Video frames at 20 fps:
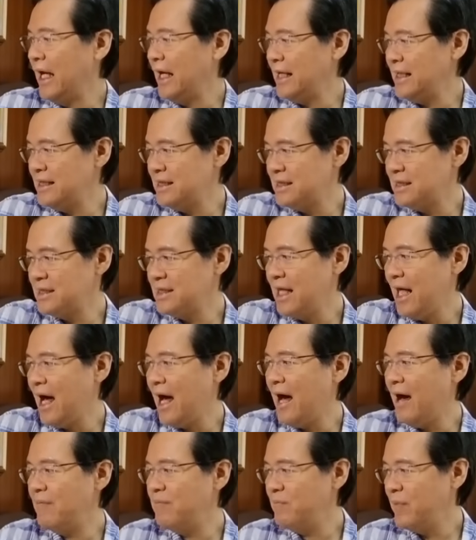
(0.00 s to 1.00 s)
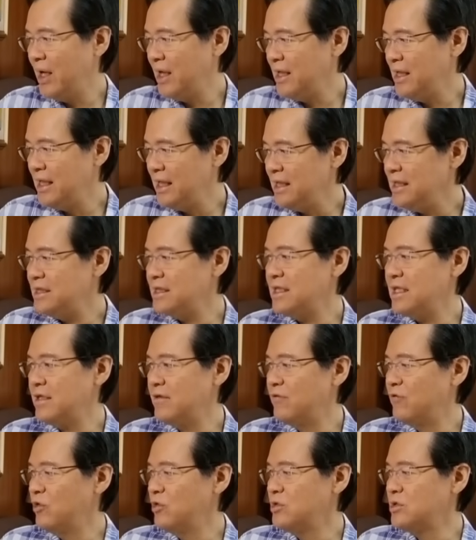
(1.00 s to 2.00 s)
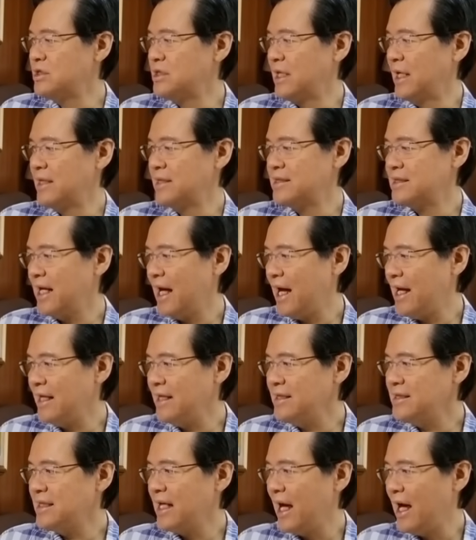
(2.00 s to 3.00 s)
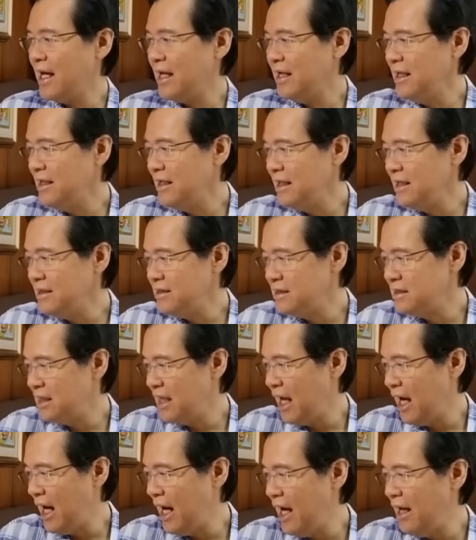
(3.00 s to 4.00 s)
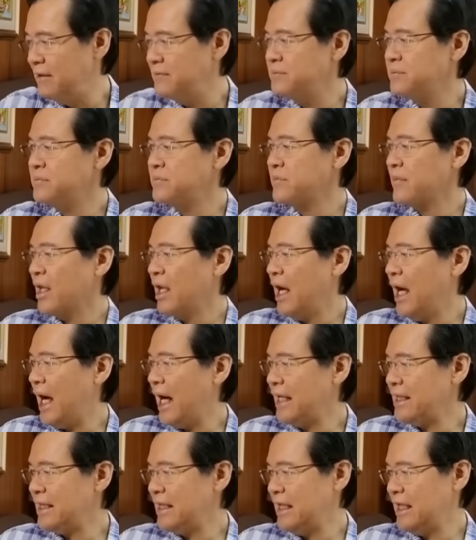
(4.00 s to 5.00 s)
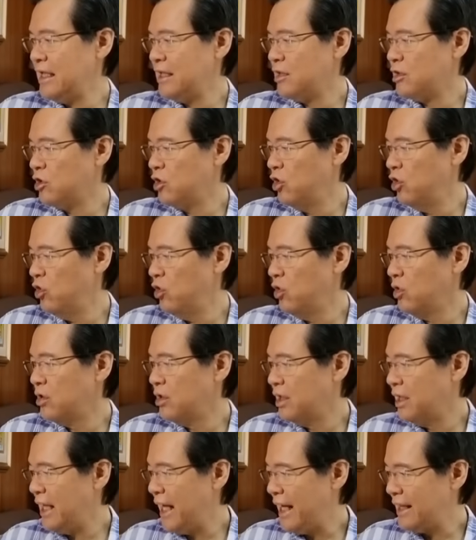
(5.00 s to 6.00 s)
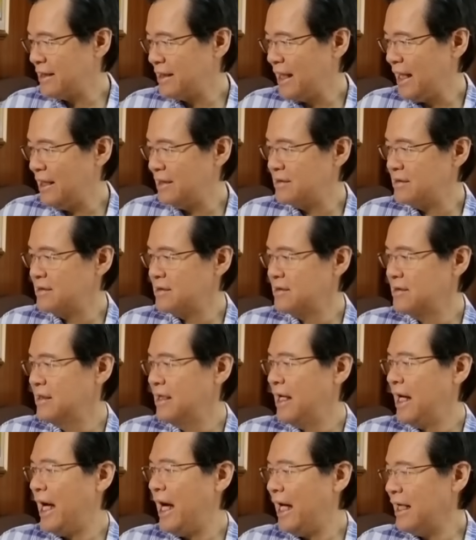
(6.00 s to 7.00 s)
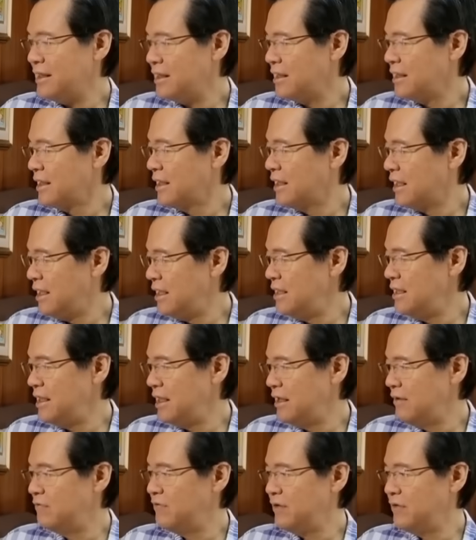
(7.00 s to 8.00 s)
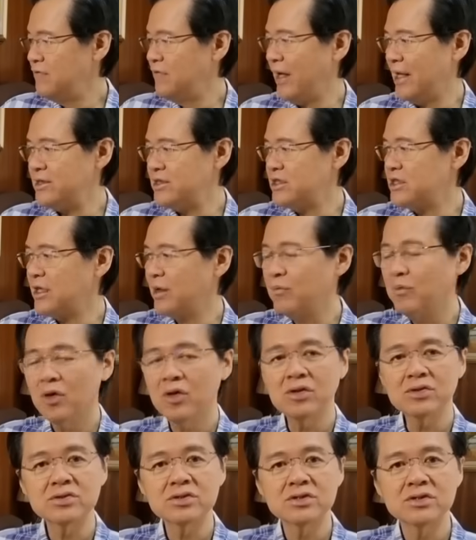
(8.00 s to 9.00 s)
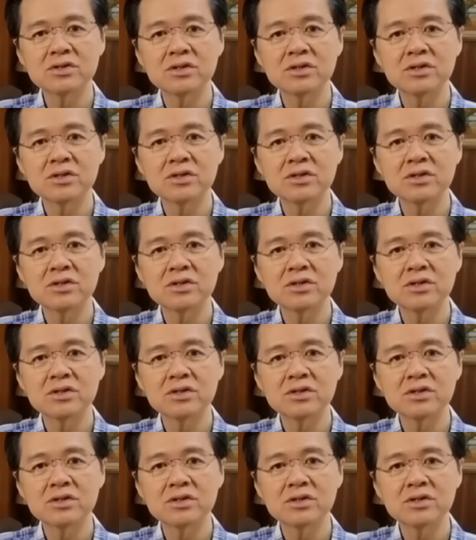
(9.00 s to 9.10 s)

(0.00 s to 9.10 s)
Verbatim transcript: Isda, mainly seafoods eh. Sari-saring isda at itlog gatas at green leafy vegetables.